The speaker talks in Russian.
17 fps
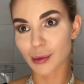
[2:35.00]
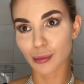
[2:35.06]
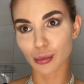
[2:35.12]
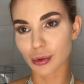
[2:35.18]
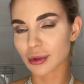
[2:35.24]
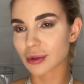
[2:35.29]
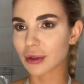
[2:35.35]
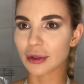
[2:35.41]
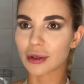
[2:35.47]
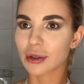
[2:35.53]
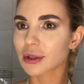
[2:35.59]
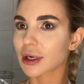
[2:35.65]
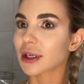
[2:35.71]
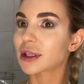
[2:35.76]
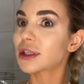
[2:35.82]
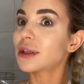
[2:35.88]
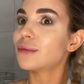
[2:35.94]
Просто говорить,
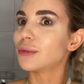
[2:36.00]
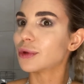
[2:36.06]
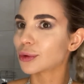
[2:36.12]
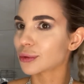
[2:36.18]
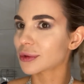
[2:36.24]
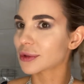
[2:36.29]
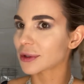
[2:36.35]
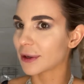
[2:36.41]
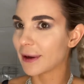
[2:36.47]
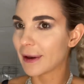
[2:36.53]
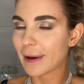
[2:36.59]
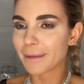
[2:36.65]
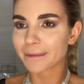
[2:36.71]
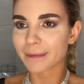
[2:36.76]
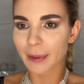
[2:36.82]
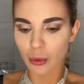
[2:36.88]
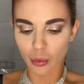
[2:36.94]
какие минусы.
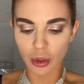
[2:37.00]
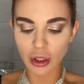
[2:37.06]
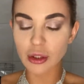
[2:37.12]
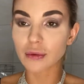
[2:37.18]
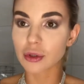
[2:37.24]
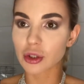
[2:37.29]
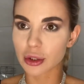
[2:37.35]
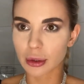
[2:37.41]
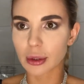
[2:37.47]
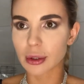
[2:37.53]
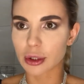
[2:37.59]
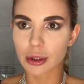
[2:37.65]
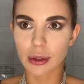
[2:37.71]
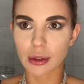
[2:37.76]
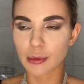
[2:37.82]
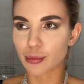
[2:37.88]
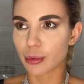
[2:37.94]
У каждого человека, конечно,
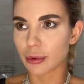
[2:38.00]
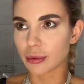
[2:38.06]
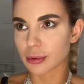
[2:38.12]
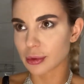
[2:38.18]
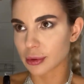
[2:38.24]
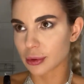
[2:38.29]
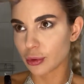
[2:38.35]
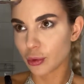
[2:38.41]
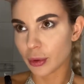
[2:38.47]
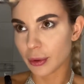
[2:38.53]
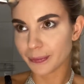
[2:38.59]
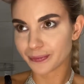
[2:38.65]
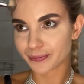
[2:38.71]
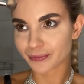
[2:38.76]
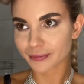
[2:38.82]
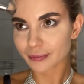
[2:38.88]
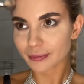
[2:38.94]
есть плюсы. Но,
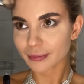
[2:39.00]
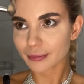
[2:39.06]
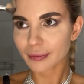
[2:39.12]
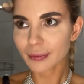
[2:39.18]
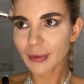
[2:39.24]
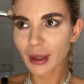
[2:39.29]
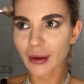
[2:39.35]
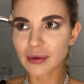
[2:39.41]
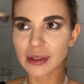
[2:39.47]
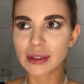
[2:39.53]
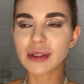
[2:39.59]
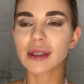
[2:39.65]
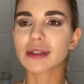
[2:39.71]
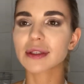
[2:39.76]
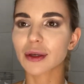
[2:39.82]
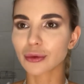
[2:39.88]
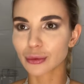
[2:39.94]
знаете, я
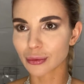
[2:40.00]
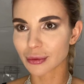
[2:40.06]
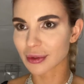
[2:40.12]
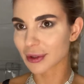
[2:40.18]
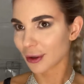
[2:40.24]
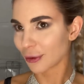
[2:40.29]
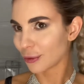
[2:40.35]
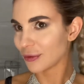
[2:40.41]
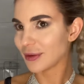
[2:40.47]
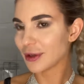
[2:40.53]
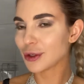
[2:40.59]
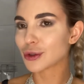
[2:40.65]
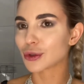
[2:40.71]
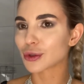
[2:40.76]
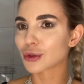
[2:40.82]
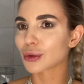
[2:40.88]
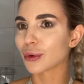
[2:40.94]
столкнулась с такой
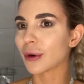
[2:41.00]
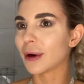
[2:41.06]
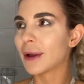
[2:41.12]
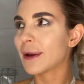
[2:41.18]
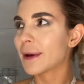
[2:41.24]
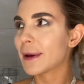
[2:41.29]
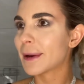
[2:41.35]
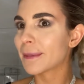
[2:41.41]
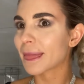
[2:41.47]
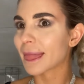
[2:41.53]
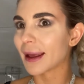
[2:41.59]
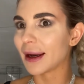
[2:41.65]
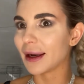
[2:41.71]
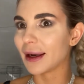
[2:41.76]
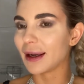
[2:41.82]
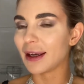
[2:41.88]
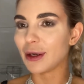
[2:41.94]
вещью, что
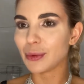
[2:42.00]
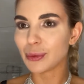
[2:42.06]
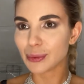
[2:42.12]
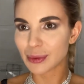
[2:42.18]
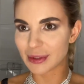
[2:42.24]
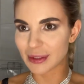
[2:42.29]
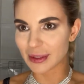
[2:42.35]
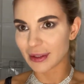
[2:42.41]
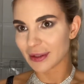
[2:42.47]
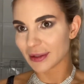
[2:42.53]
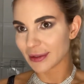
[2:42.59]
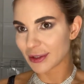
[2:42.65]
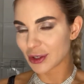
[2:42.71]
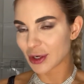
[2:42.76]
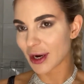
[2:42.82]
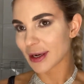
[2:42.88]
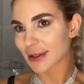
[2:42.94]
э, люди
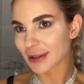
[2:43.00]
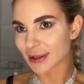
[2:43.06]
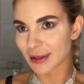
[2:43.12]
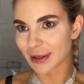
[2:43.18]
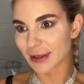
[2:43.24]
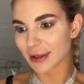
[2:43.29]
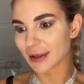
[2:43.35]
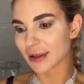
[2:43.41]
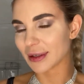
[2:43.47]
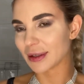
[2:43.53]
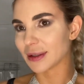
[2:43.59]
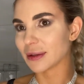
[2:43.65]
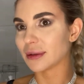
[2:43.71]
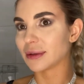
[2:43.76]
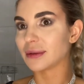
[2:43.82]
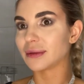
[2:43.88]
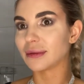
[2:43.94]
часто,
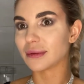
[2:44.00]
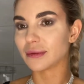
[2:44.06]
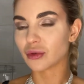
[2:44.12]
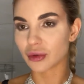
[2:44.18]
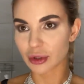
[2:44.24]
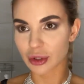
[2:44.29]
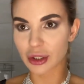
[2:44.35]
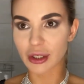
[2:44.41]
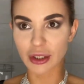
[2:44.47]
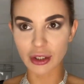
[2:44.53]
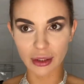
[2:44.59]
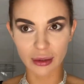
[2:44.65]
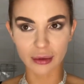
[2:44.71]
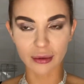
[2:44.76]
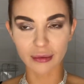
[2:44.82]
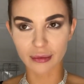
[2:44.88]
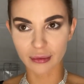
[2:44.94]
э, вот
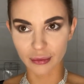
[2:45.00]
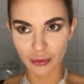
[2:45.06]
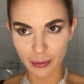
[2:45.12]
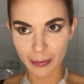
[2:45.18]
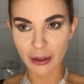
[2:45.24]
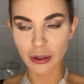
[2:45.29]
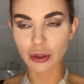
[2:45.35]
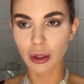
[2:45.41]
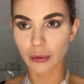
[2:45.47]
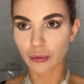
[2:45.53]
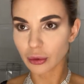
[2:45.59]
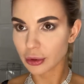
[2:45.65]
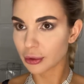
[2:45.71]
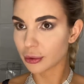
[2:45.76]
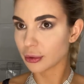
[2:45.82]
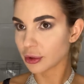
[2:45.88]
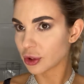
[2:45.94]
женщина вот спрашивает, кого
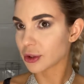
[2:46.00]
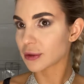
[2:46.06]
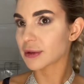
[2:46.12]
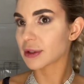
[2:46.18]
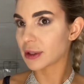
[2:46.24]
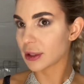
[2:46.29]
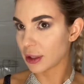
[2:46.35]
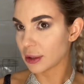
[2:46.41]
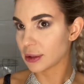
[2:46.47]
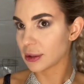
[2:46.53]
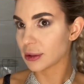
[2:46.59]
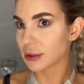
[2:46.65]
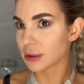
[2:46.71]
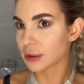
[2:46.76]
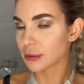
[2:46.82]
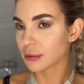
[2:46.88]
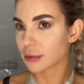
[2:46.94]
ты хочешь
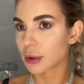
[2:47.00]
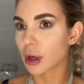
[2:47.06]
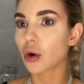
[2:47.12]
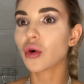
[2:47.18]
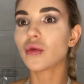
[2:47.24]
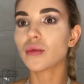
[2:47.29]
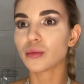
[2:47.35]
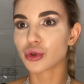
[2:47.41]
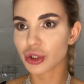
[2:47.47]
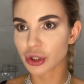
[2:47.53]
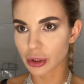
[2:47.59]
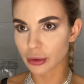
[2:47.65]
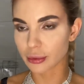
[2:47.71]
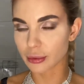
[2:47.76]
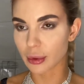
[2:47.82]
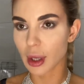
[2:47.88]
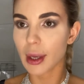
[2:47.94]
встретить? какого
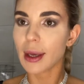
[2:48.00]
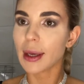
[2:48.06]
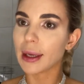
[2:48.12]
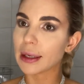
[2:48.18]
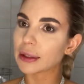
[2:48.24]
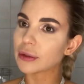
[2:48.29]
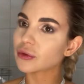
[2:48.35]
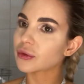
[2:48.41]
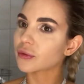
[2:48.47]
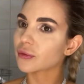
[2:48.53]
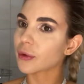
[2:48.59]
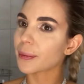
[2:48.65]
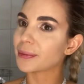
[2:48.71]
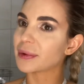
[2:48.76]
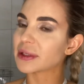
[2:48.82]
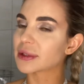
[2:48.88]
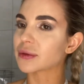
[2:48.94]
мужчину? И она вот его
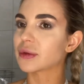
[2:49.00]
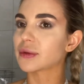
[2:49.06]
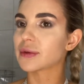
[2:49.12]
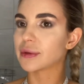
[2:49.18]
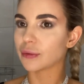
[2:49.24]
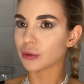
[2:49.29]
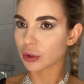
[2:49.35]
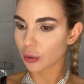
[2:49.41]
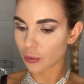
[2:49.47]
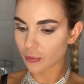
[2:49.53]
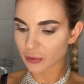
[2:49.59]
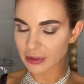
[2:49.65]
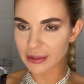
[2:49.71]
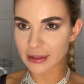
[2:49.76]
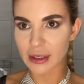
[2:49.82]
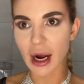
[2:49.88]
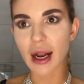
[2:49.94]
описывает, всего такого
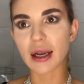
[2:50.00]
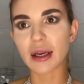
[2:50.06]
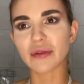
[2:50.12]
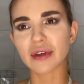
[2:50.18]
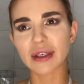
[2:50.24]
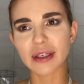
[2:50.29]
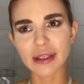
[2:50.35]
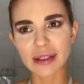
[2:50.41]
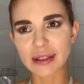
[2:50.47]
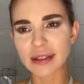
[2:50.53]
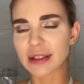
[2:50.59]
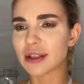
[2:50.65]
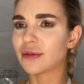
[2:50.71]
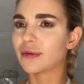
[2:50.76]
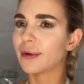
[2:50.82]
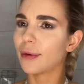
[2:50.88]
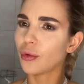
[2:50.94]
идеального,
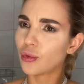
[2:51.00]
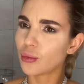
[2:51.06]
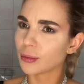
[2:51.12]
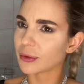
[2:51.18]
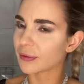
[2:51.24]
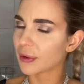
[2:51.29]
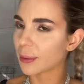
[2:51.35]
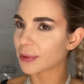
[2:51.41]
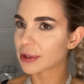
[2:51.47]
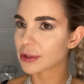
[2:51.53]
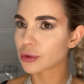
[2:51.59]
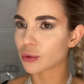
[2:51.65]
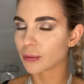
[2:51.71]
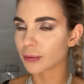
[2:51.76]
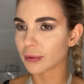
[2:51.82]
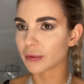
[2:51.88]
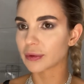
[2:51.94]
красивого, умного,
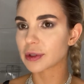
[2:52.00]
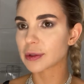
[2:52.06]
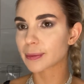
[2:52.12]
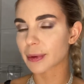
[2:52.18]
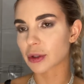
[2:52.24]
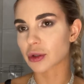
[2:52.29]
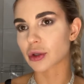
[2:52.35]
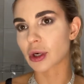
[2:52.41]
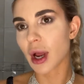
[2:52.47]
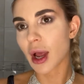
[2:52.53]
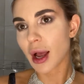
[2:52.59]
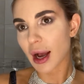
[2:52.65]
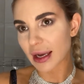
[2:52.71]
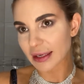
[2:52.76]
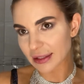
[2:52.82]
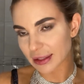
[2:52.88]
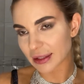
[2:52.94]
образованного. Ты спрашиваешь,
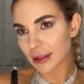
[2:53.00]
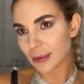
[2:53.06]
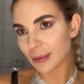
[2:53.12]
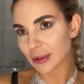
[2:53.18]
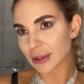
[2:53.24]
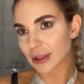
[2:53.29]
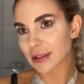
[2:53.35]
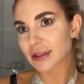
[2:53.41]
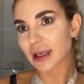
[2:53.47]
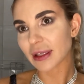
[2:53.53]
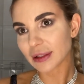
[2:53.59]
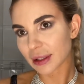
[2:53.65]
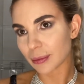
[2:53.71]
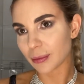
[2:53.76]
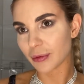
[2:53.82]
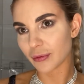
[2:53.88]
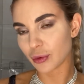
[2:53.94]
а с какими
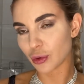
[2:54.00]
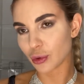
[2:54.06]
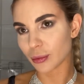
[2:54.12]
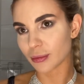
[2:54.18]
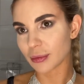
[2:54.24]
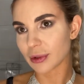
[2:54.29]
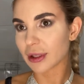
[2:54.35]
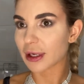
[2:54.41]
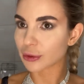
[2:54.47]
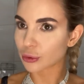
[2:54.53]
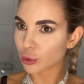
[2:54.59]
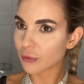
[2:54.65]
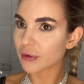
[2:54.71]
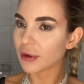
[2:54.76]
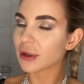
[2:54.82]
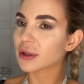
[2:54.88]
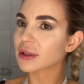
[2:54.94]
недостатками в нем ты
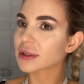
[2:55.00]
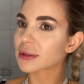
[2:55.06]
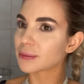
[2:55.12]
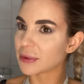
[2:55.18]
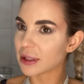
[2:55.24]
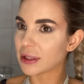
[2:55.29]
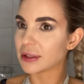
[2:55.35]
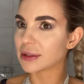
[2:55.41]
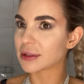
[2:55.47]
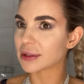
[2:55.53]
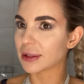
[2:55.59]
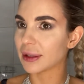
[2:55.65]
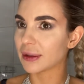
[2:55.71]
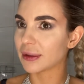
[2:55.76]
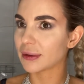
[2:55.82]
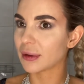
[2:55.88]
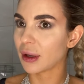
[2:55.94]
готова смириться?
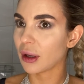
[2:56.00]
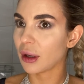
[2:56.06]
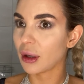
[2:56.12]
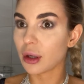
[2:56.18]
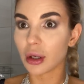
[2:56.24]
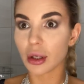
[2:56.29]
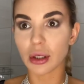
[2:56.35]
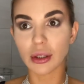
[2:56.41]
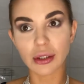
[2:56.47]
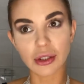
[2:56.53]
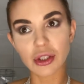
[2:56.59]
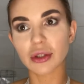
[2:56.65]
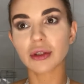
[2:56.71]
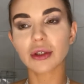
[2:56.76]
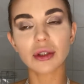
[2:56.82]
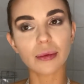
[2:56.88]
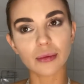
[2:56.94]
И
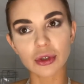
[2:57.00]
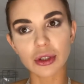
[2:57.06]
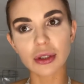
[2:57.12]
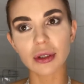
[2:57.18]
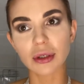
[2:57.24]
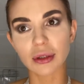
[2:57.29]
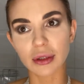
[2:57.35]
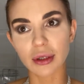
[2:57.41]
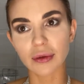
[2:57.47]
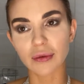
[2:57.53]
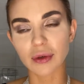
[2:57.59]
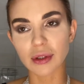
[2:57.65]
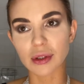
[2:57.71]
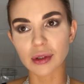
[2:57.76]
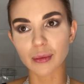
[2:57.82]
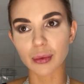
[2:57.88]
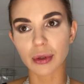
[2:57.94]
человек не может на это
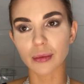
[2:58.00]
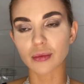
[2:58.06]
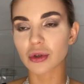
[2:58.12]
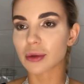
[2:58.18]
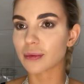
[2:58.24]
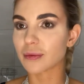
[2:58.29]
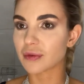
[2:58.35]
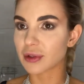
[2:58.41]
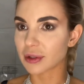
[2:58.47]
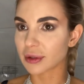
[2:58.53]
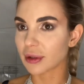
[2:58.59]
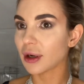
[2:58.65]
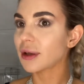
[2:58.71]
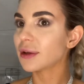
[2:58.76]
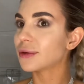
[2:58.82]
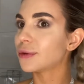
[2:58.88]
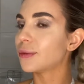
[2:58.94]
ответить, потому что мы всегда
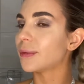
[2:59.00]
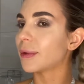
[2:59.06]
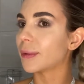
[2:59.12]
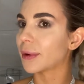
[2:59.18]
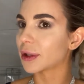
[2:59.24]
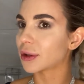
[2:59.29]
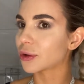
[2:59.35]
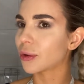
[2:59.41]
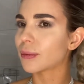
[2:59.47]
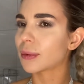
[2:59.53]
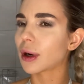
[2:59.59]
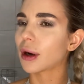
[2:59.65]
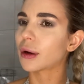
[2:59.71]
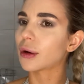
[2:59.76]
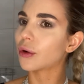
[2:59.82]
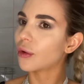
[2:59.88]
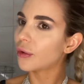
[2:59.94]
думаем о том,
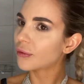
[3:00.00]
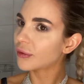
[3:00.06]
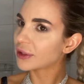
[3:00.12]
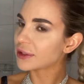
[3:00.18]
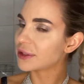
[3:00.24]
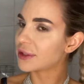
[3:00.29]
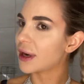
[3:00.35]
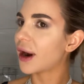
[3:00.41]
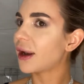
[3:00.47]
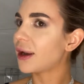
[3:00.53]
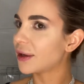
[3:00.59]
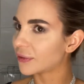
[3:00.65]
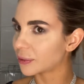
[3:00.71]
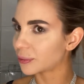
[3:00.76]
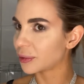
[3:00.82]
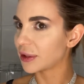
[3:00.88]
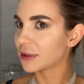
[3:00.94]
какого
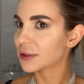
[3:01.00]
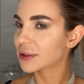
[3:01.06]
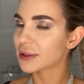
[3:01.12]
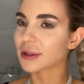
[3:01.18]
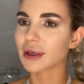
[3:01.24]
идеального принца я